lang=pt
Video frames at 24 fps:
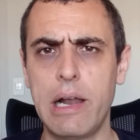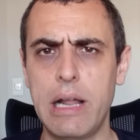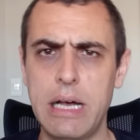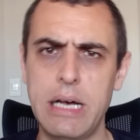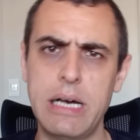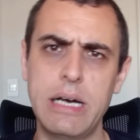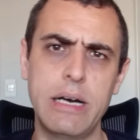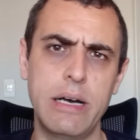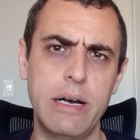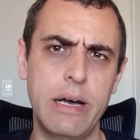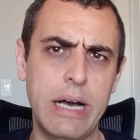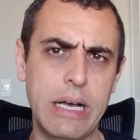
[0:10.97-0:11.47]

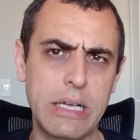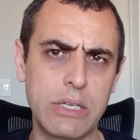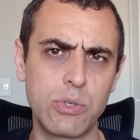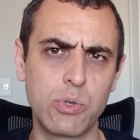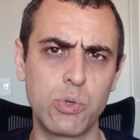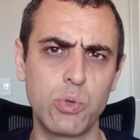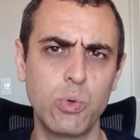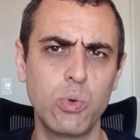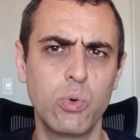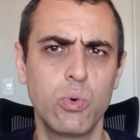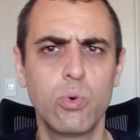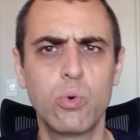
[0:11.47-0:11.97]
lá,
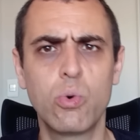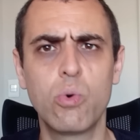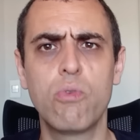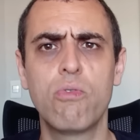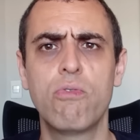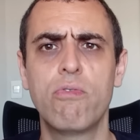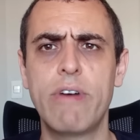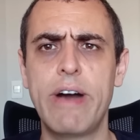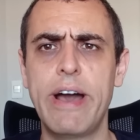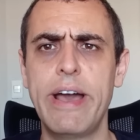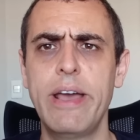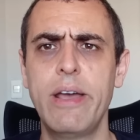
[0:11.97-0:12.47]
Azul
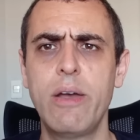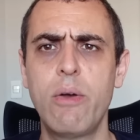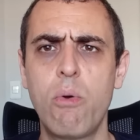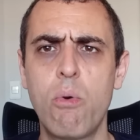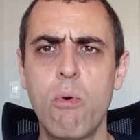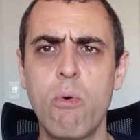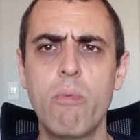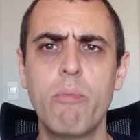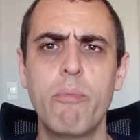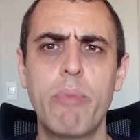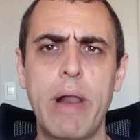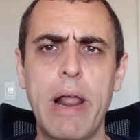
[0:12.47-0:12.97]
vai
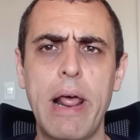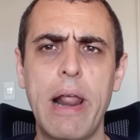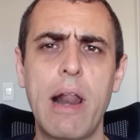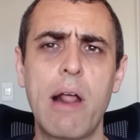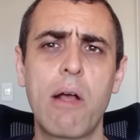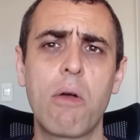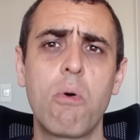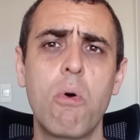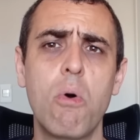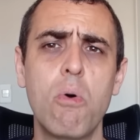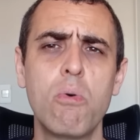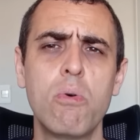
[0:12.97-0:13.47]
comprar
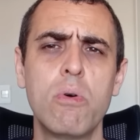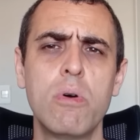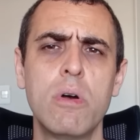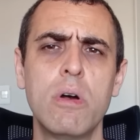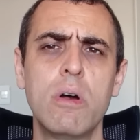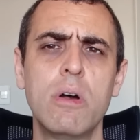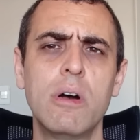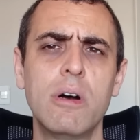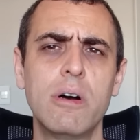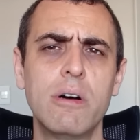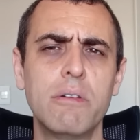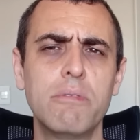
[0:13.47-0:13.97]
a Gol.
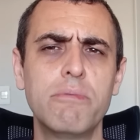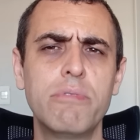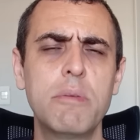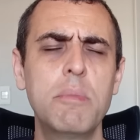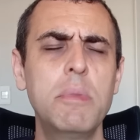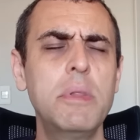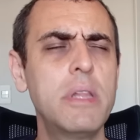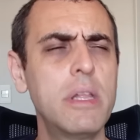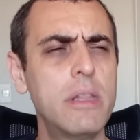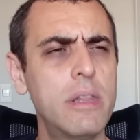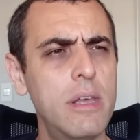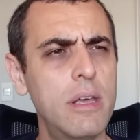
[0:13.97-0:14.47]

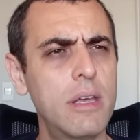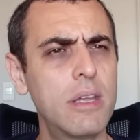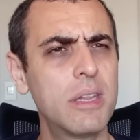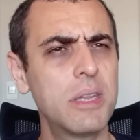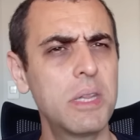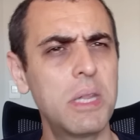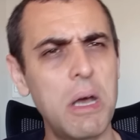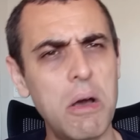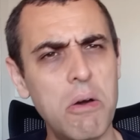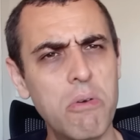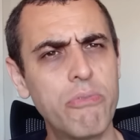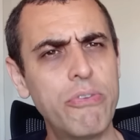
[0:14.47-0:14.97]
Vamos entender que
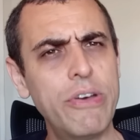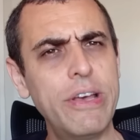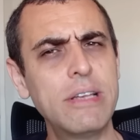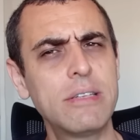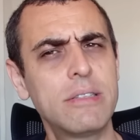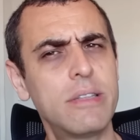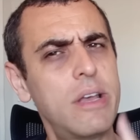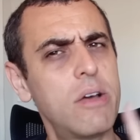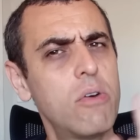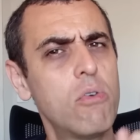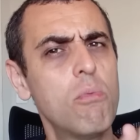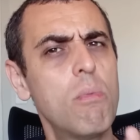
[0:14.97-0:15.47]

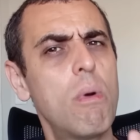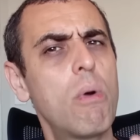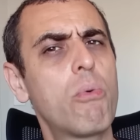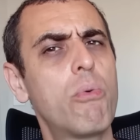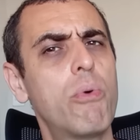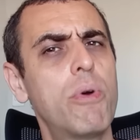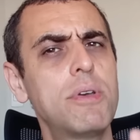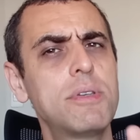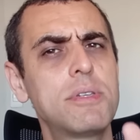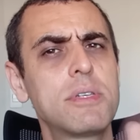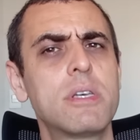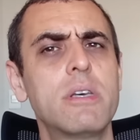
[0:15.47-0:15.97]
talvez tenha uma
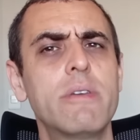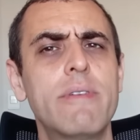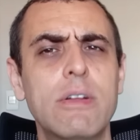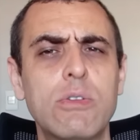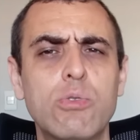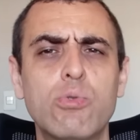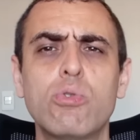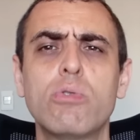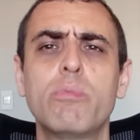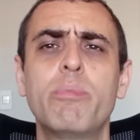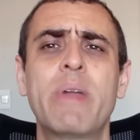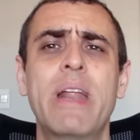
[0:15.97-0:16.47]
coisa que vai
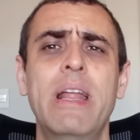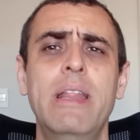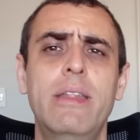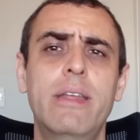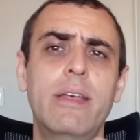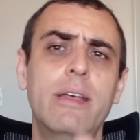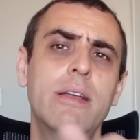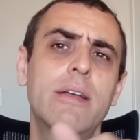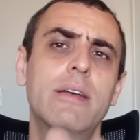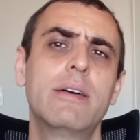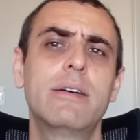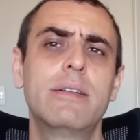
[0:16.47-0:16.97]
te
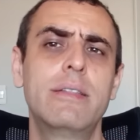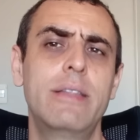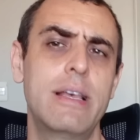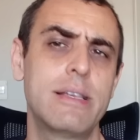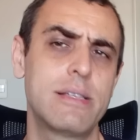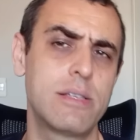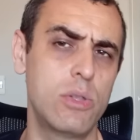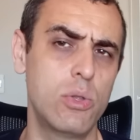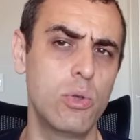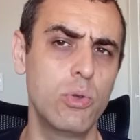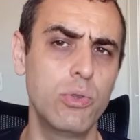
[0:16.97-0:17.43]
surpreender nessa